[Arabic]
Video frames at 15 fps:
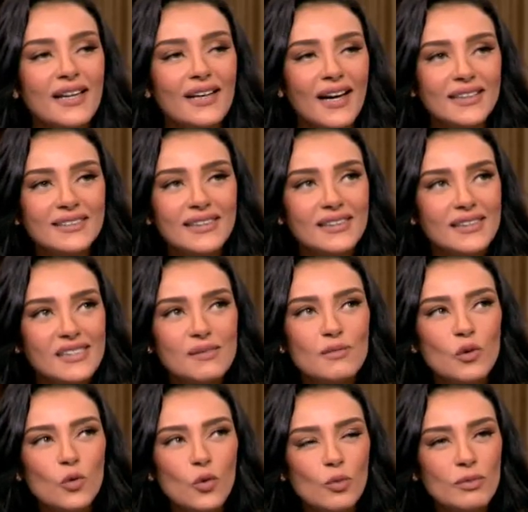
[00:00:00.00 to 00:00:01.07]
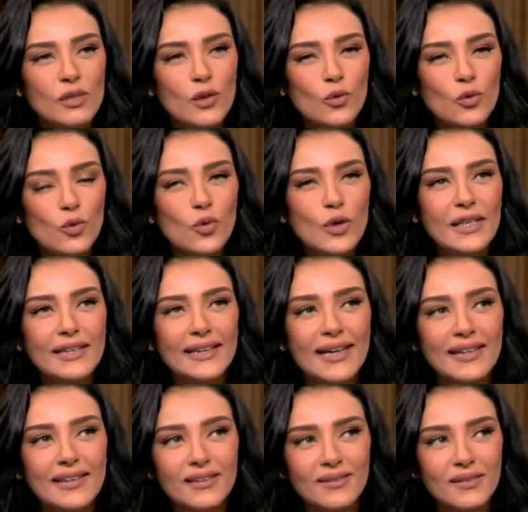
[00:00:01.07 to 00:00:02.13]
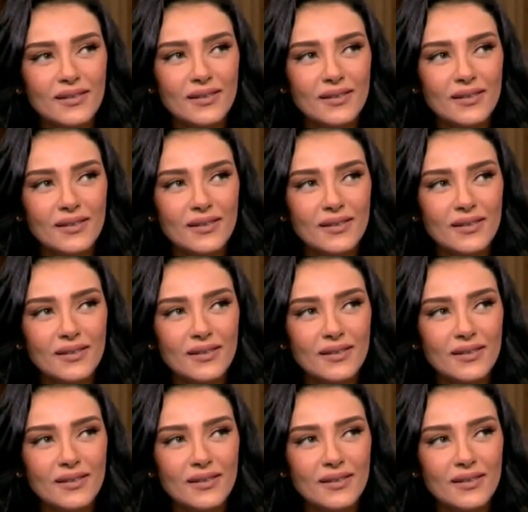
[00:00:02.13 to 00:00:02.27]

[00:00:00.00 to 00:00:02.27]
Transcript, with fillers: عدد كتير من من الوجوه اللي كانت